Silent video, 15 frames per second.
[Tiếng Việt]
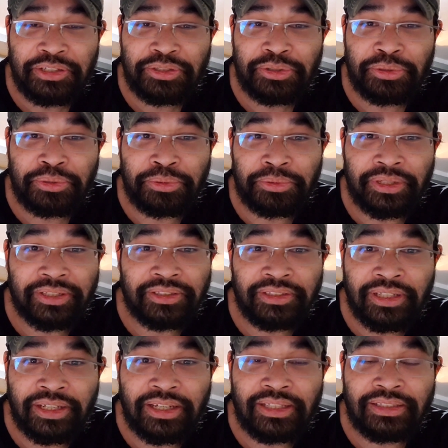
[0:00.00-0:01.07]
cho dù là
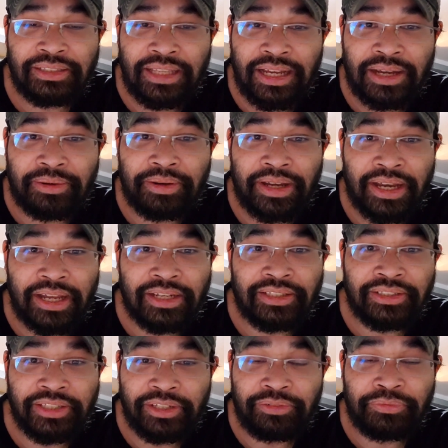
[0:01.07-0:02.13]
tây tàu
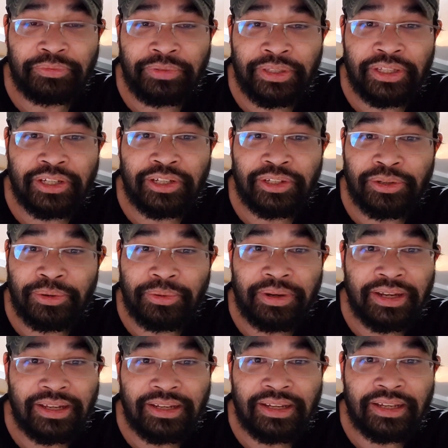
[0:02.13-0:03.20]
hàn nhật phi ấn độ
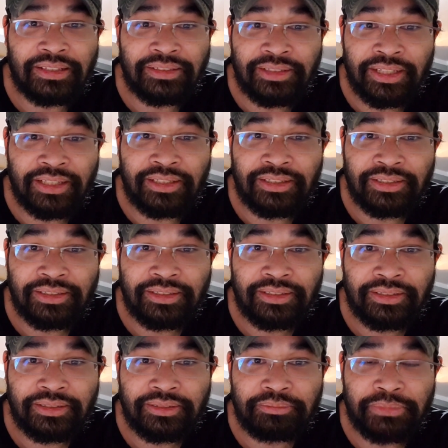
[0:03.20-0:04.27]
hay là hành tinh
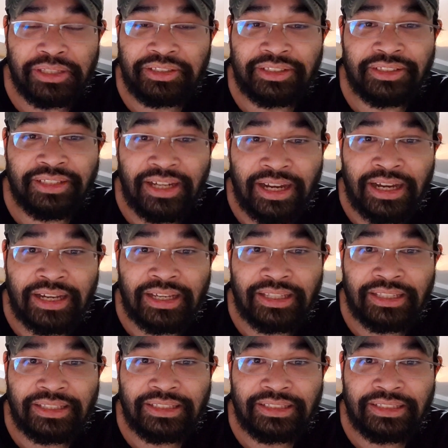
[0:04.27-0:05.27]
bất cứ ai